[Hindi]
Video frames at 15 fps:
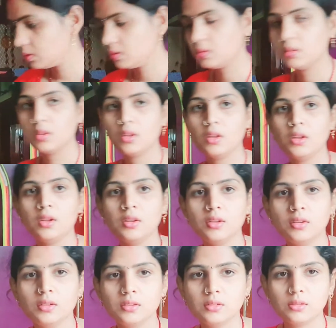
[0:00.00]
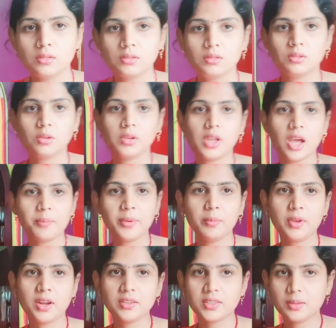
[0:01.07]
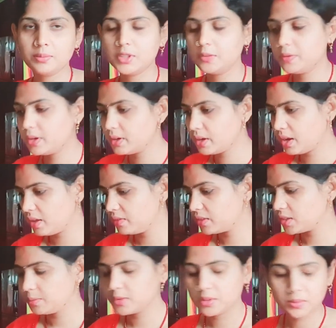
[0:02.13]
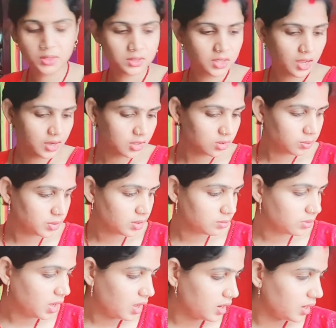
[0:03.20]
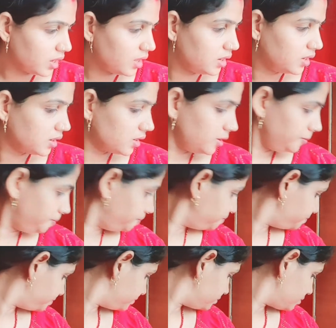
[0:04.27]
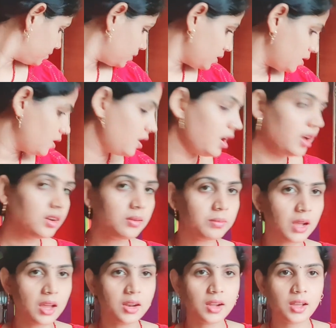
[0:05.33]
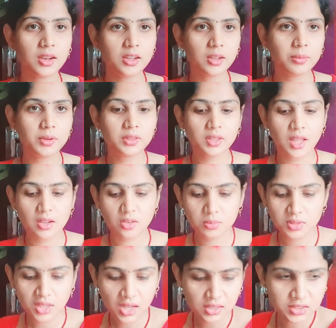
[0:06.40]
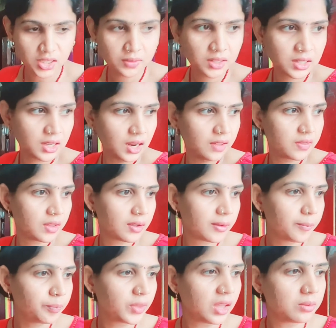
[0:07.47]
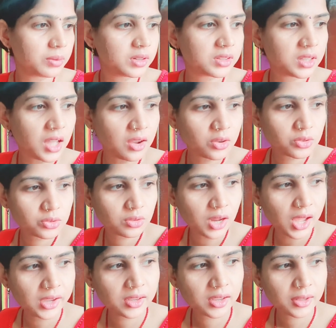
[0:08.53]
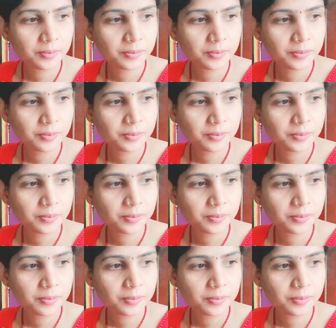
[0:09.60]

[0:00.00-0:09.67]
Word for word: से मसाले के साथ भूनेंगे तो यहाँ पे मेरा सब्जी बन रहा है सब्जी बन जाएगा तो फिर हम खाना खा लेंगे एंड हम खाना खा लेंगे फिर दिया को भी दाल चावल खिला देंगे एंड फिर दिया को सिलाएंगे